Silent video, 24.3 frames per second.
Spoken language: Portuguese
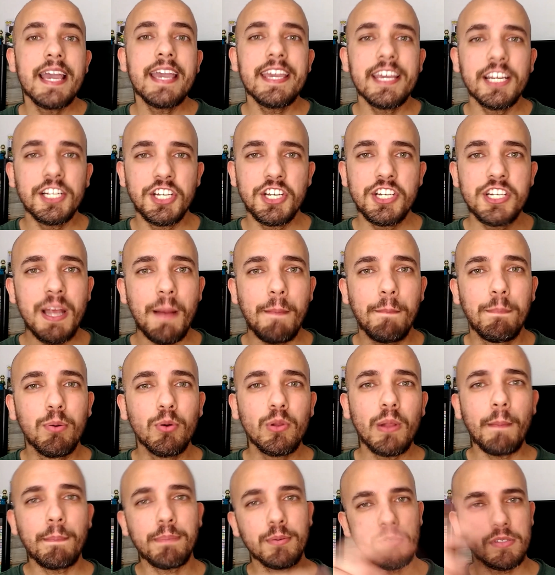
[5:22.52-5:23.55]
E aí a gente já
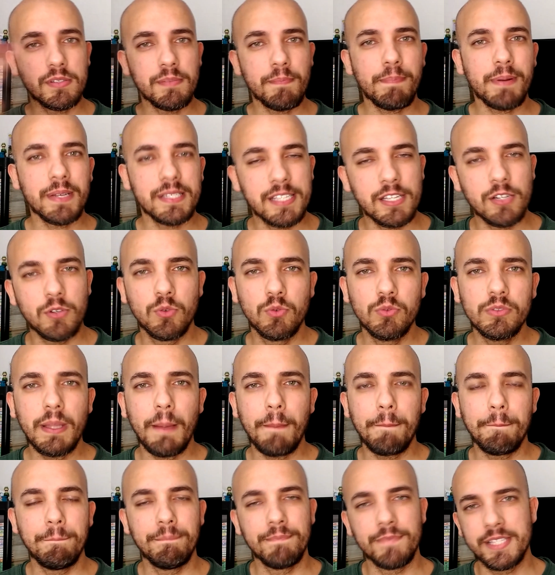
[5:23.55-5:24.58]
pula para a
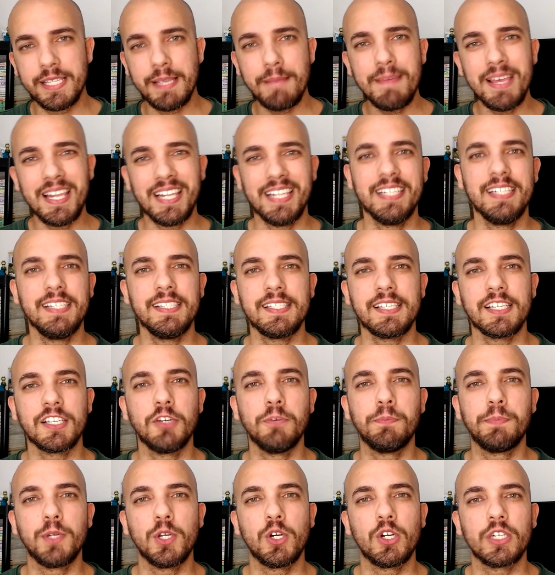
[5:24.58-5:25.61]
segunda semelhança
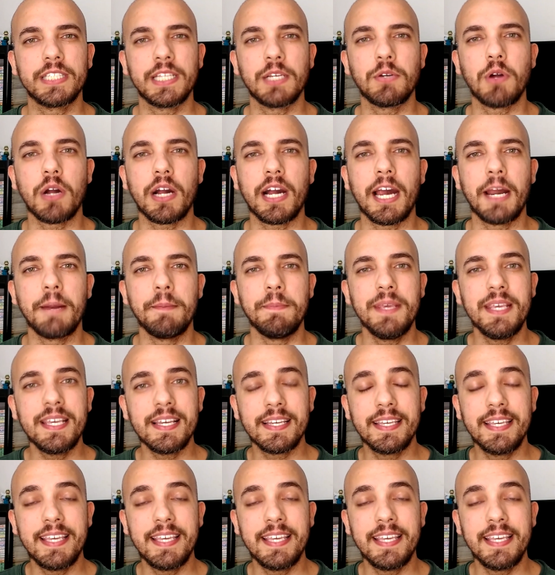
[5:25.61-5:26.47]
que o Prior tem com a Carminha,